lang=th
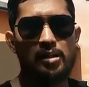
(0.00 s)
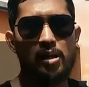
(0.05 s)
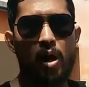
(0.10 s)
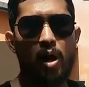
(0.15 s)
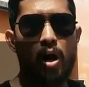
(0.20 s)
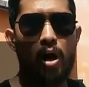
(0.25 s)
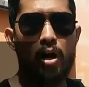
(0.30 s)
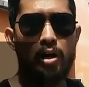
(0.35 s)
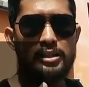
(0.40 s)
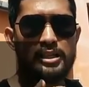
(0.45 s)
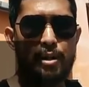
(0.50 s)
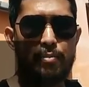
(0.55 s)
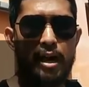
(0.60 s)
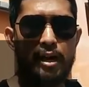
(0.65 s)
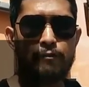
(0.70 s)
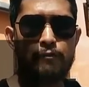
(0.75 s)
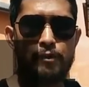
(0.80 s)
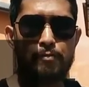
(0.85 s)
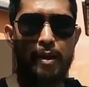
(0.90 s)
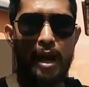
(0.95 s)
ก็สามารถ
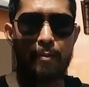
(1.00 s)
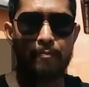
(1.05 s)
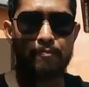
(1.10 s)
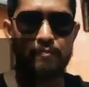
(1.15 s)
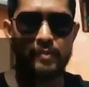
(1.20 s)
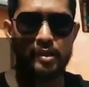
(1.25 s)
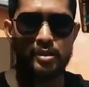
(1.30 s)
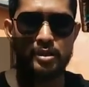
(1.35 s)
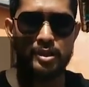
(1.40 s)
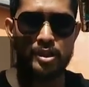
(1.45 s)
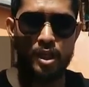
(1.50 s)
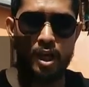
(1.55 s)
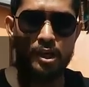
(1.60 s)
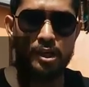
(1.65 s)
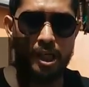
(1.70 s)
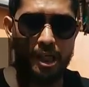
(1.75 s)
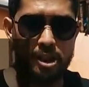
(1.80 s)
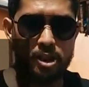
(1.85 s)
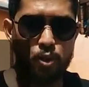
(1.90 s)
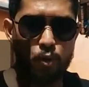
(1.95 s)
ฝึกแบบเซอร์
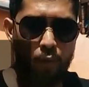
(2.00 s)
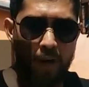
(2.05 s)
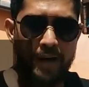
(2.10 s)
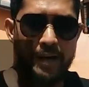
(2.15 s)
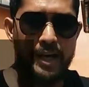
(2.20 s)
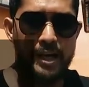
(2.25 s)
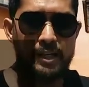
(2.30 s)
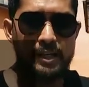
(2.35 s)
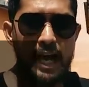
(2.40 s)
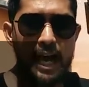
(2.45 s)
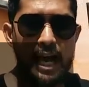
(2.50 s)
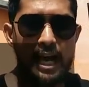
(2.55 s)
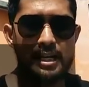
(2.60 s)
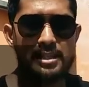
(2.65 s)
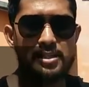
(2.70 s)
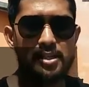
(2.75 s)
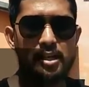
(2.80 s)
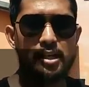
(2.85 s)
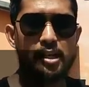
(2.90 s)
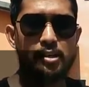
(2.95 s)
กิตเทรนนิ่งได้
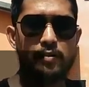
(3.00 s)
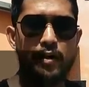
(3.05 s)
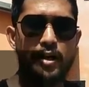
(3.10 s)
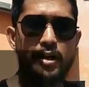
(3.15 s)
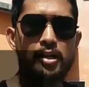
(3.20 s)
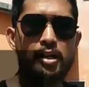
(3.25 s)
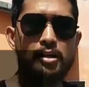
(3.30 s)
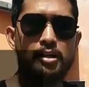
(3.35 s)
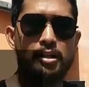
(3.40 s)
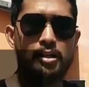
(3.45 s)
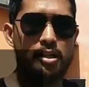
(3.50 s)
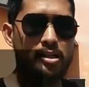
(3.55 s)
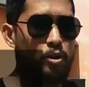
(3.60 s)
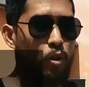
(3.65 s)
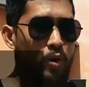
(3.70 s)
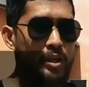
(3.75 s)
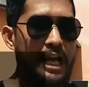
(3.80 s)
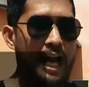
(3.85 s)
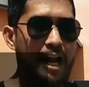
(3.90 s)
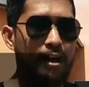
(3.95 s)
เซอร์กิตเทรนนิ่งก็คือตั
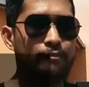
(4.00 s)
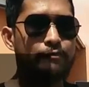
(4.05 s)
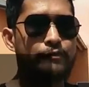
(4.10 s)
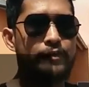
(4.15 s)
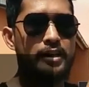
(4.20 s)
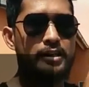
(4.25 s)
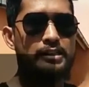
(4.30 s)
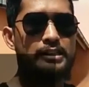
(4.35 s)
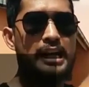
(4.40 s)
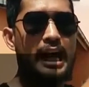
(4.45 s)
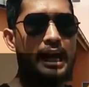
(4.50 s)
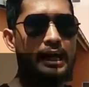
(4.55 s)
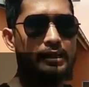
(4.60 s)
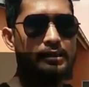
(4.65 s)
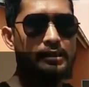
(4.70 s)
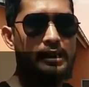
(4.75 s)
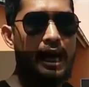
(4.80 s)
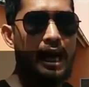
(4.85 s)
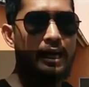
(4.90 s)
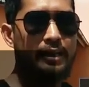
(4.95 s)
วอย่างฝึกจาก
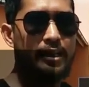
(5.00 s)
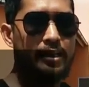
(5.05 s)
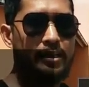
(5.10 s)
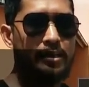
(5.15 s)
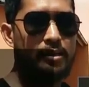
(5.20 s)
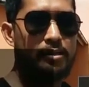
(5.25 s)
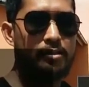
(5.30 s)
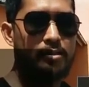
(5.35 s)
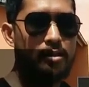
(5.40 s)
ท่าที่1